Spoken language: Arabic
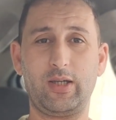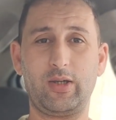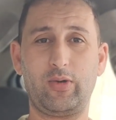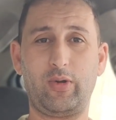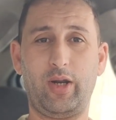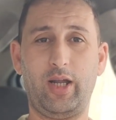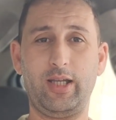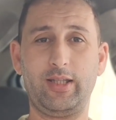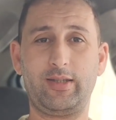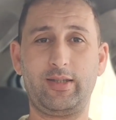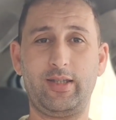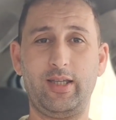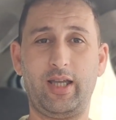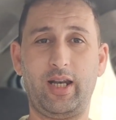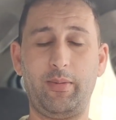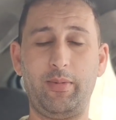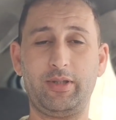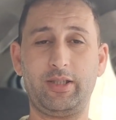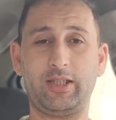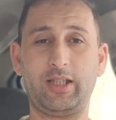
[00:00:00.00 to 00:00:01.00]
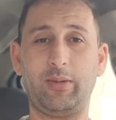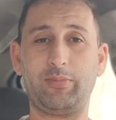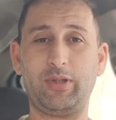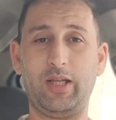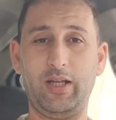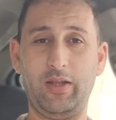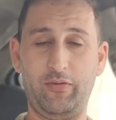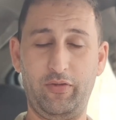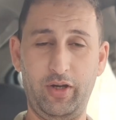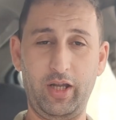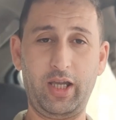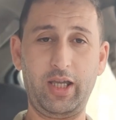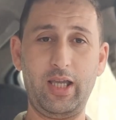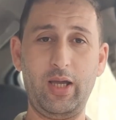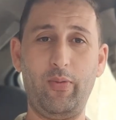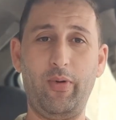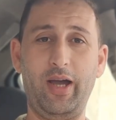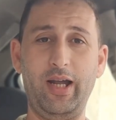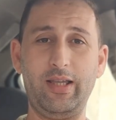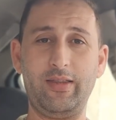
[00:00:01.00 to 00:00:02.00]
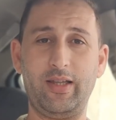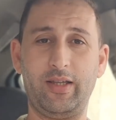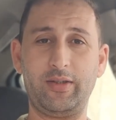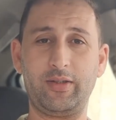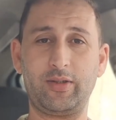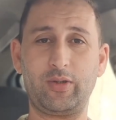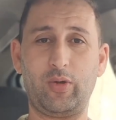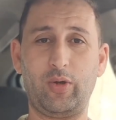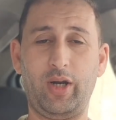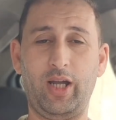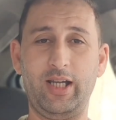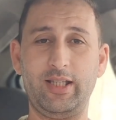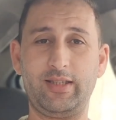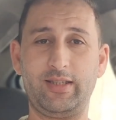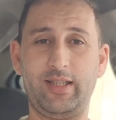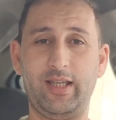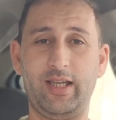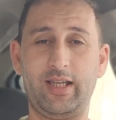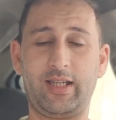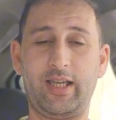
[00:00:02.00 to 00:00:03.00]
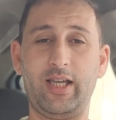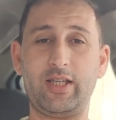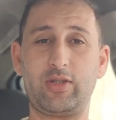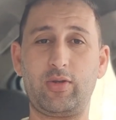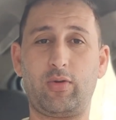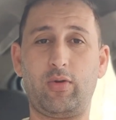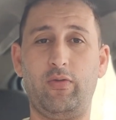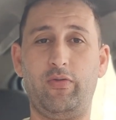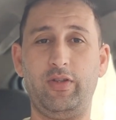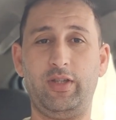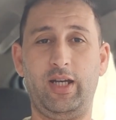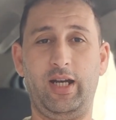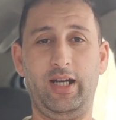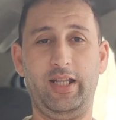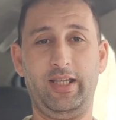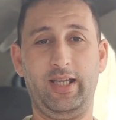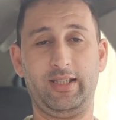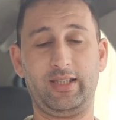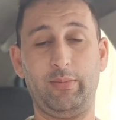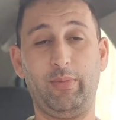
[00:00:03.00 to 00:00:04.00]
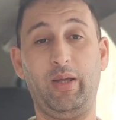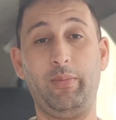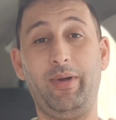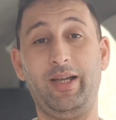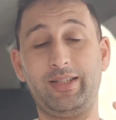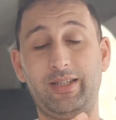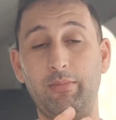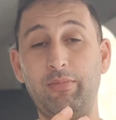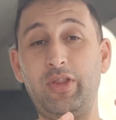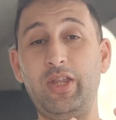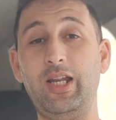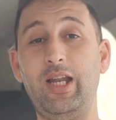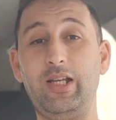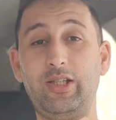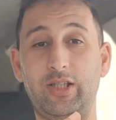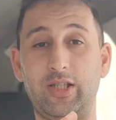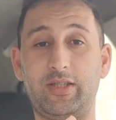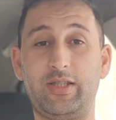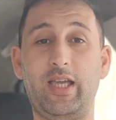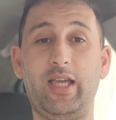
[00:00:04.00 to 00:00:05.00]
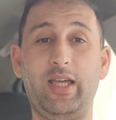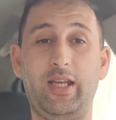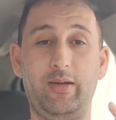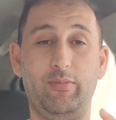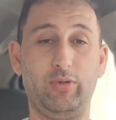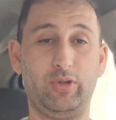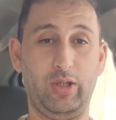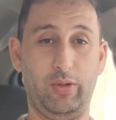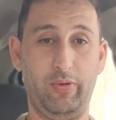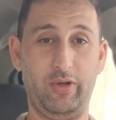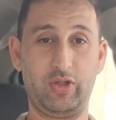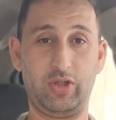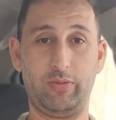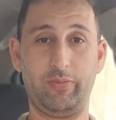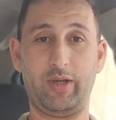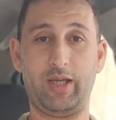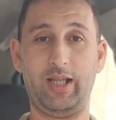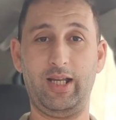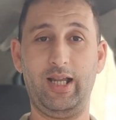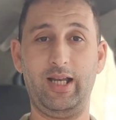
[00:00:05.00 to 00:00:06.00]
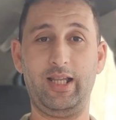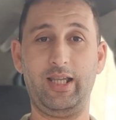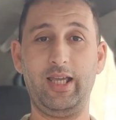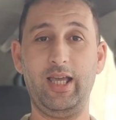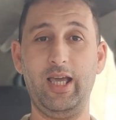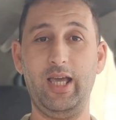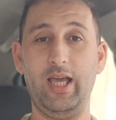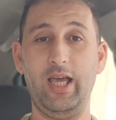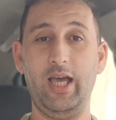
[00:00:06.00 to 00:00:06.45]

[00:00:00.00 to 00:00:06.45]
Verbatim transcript: قرعة رابطة أبطال إفريقيا وأيضا قرعة كأس الكونفدرالية طبعا مع التمثيل الجزائري المتواجد من خلال